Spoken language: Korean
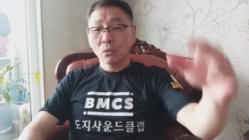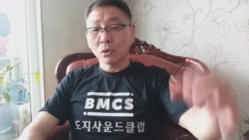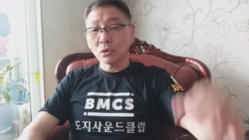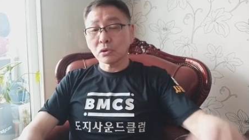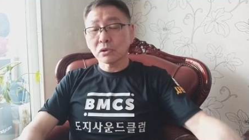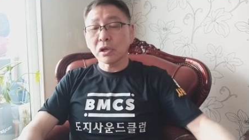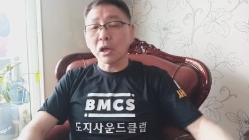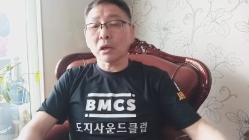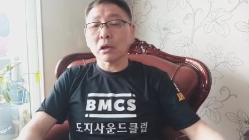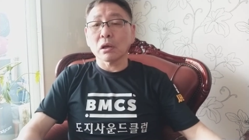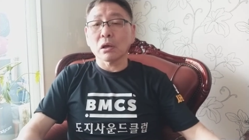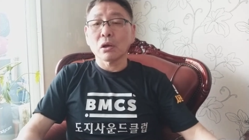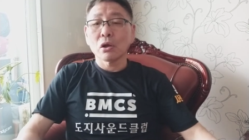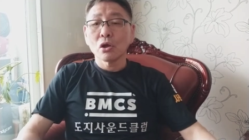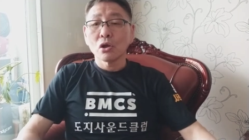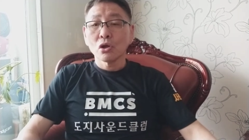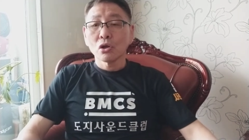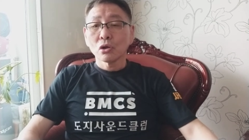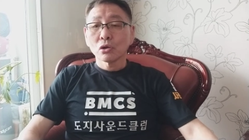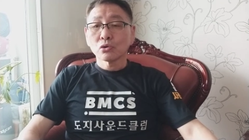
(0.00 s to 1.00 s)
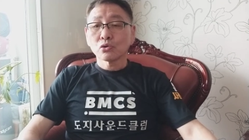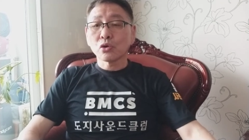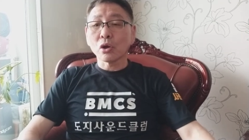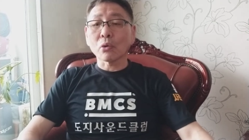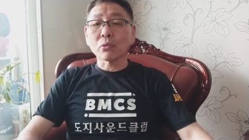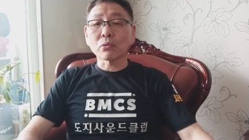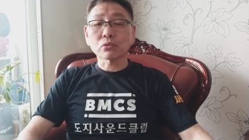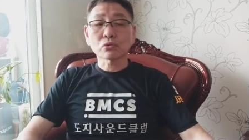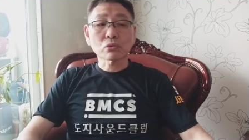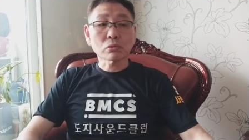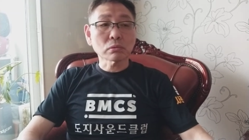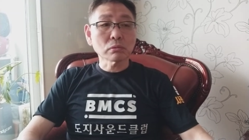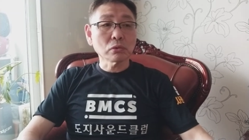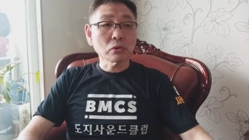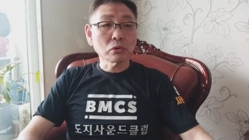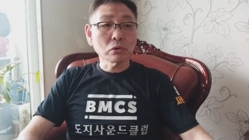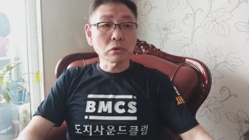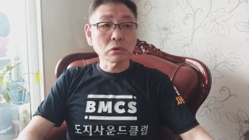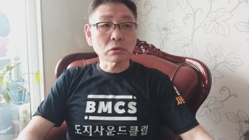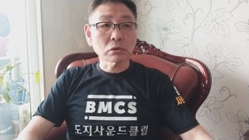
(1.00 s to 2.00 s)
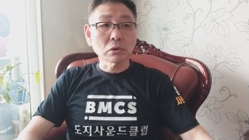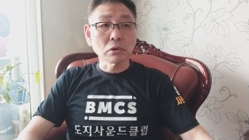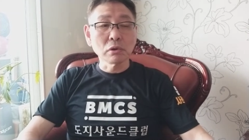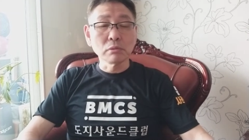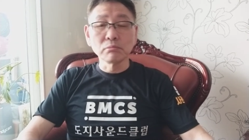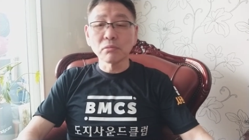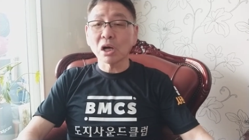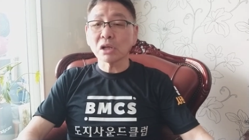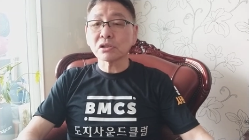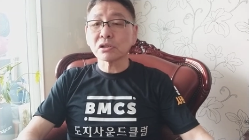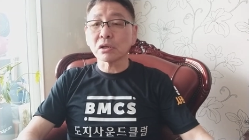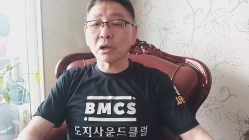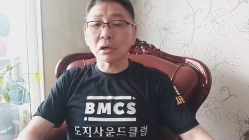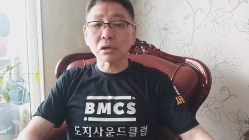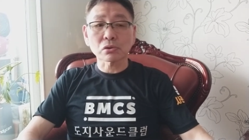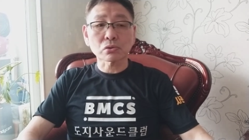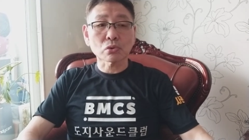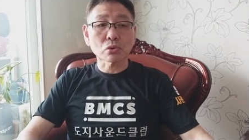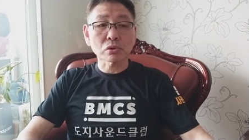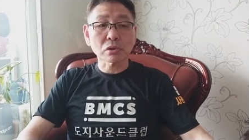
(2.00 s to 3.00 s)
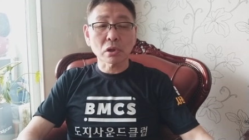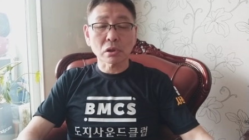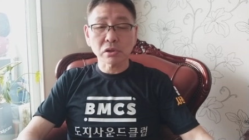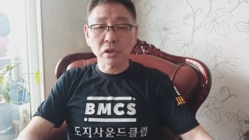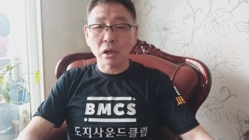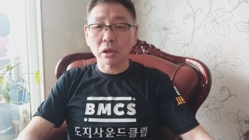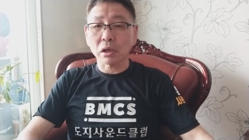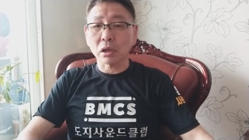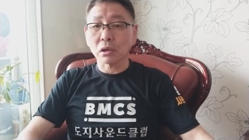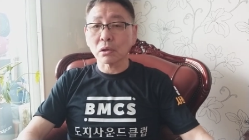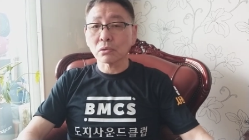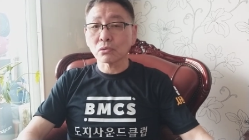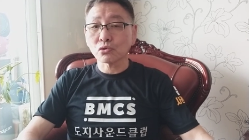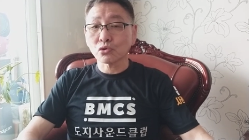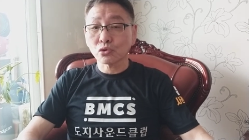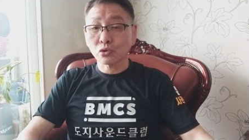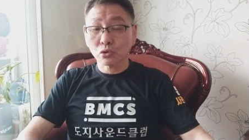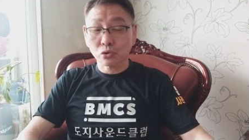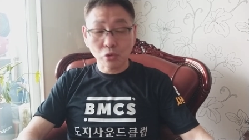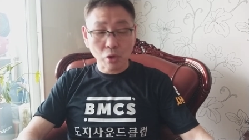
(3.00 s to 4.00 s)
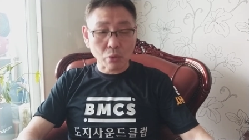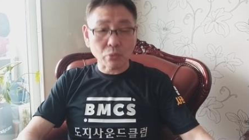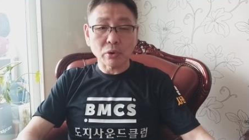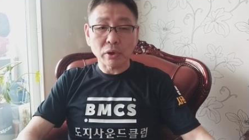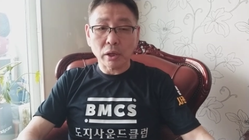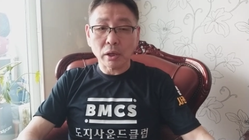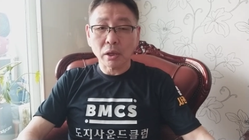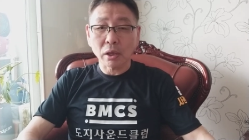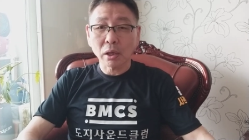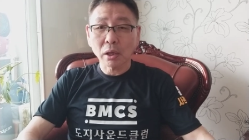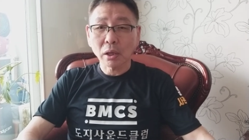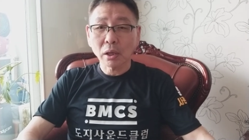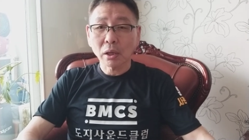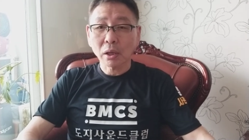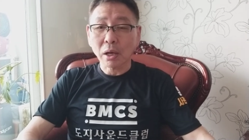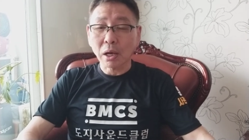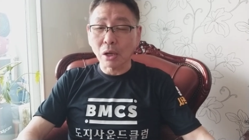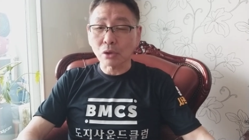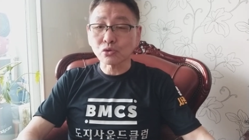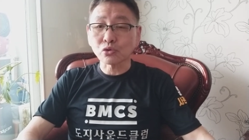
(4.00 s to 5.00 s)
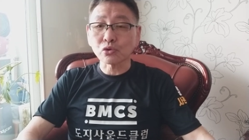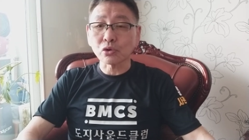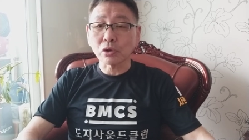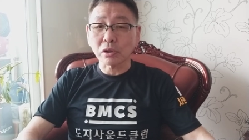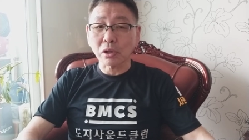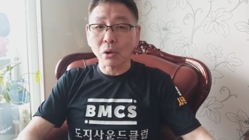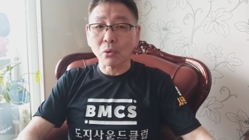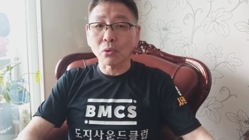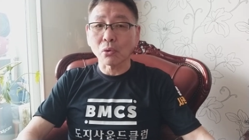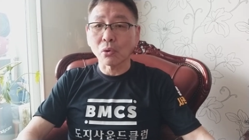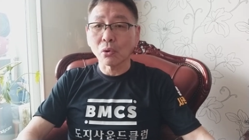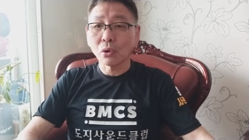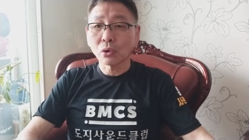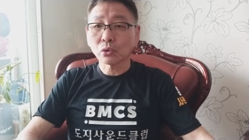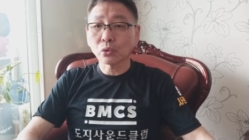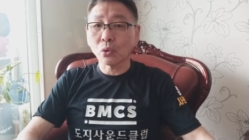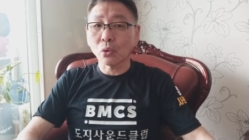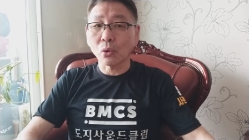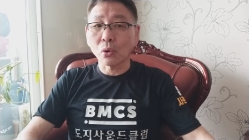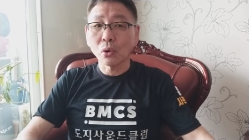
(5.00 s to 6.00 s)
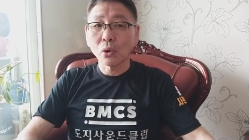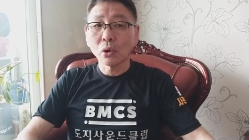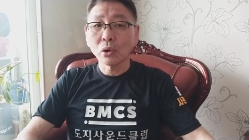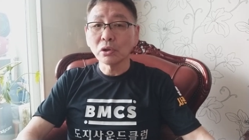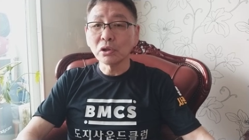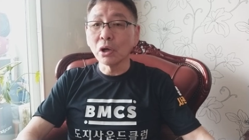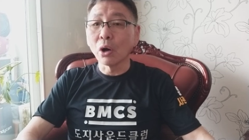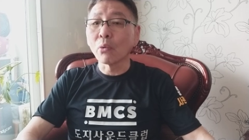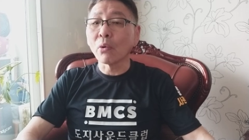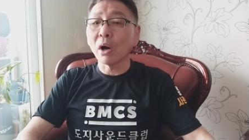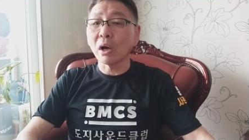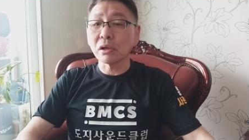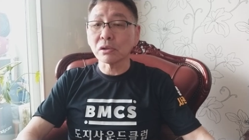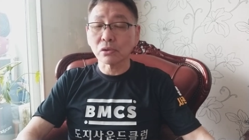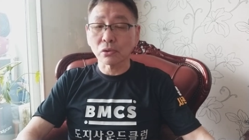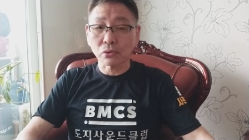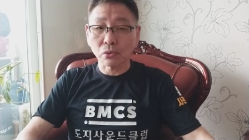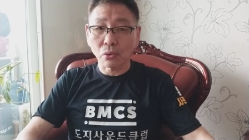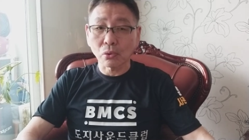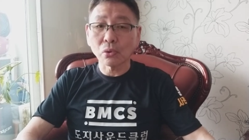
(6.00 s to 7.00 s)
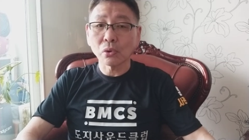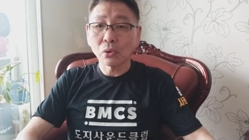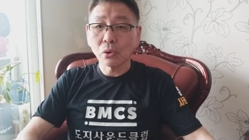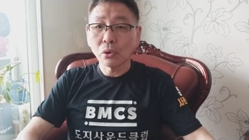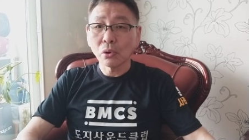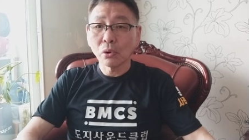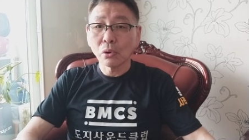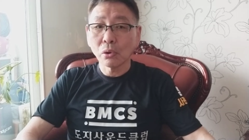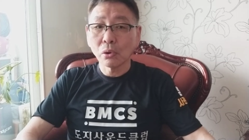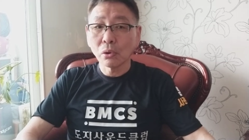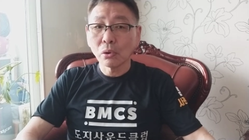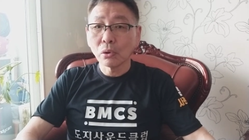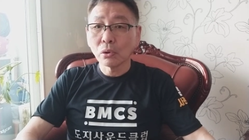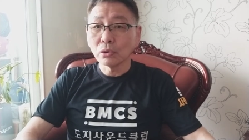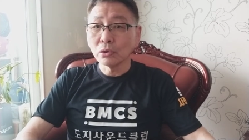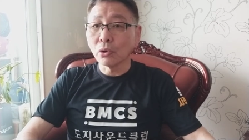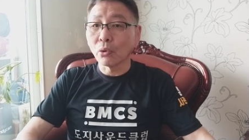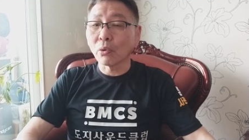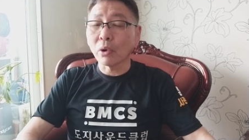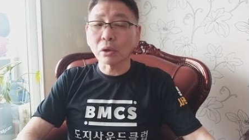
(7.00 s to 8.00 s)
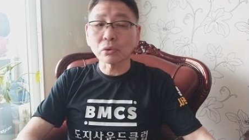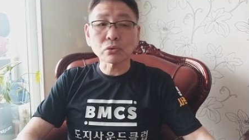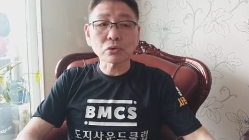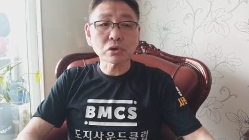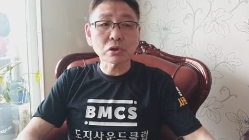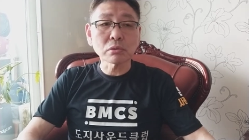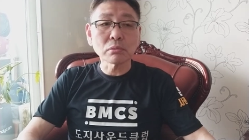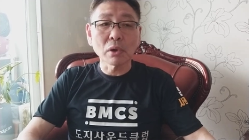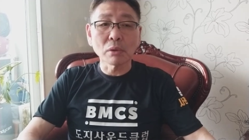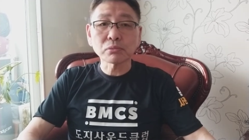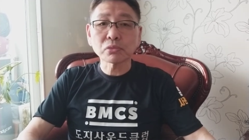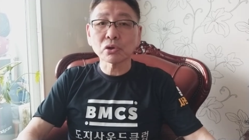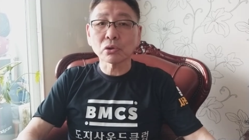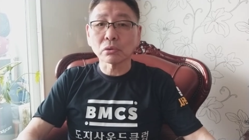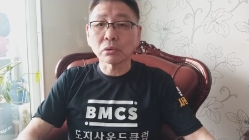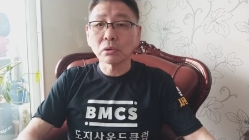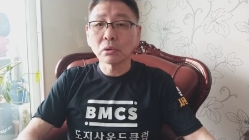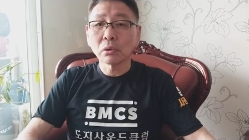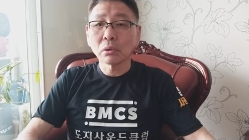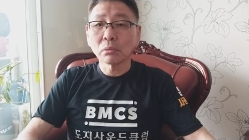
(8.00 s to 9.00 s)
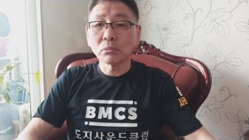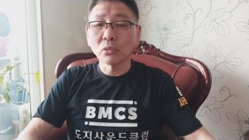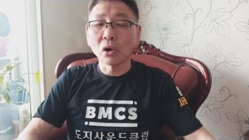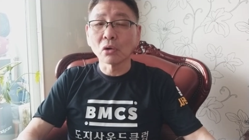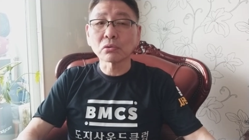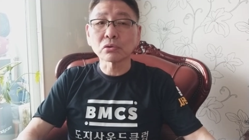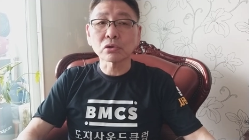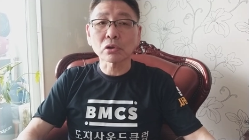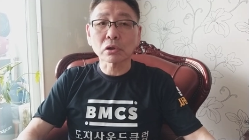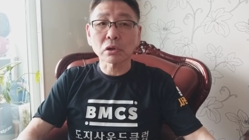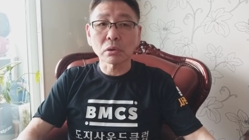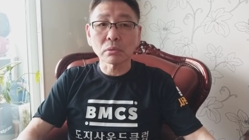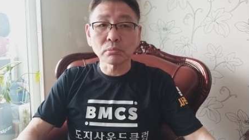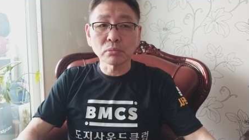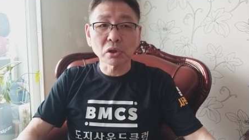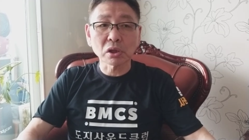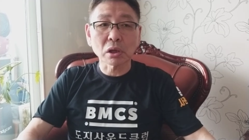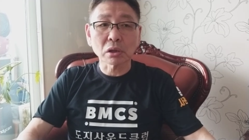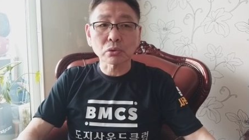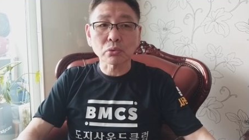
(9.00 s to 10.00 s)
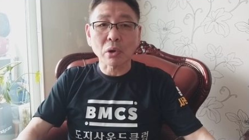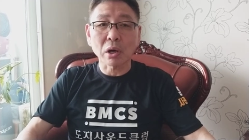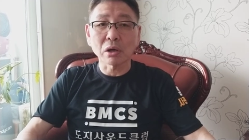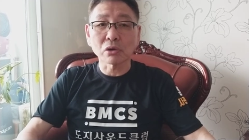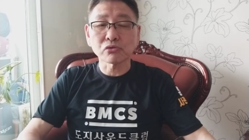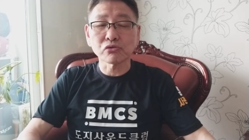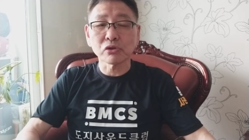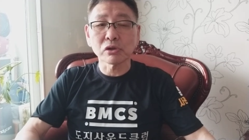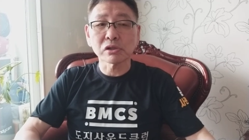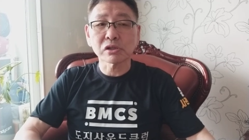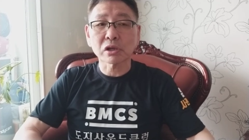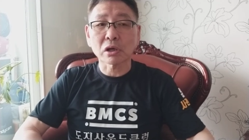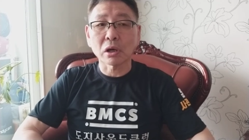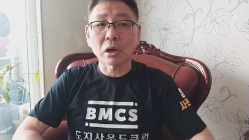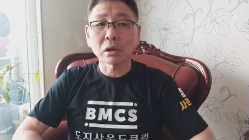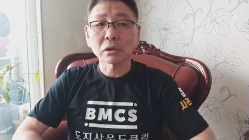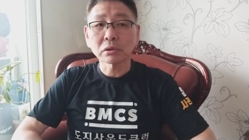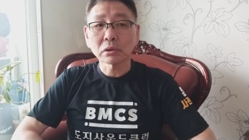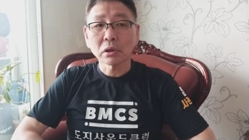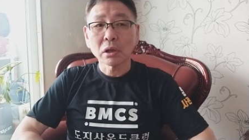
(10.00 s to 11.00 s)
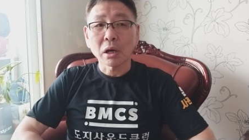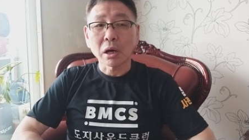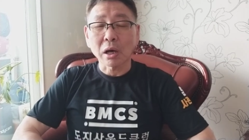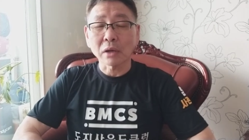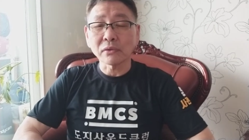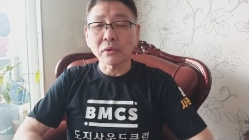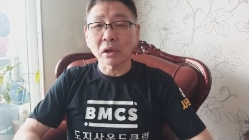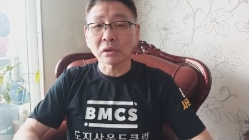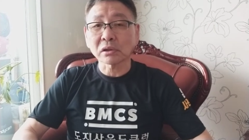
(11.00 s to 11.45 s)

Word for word: 세계 최고 그 음반 시장에서도 그냥 세계 최고의 가수들이 되고 또 영화에서도 영화도 지금 엄청 뭐그저께 뭐냐 또 강수현 씨가 안,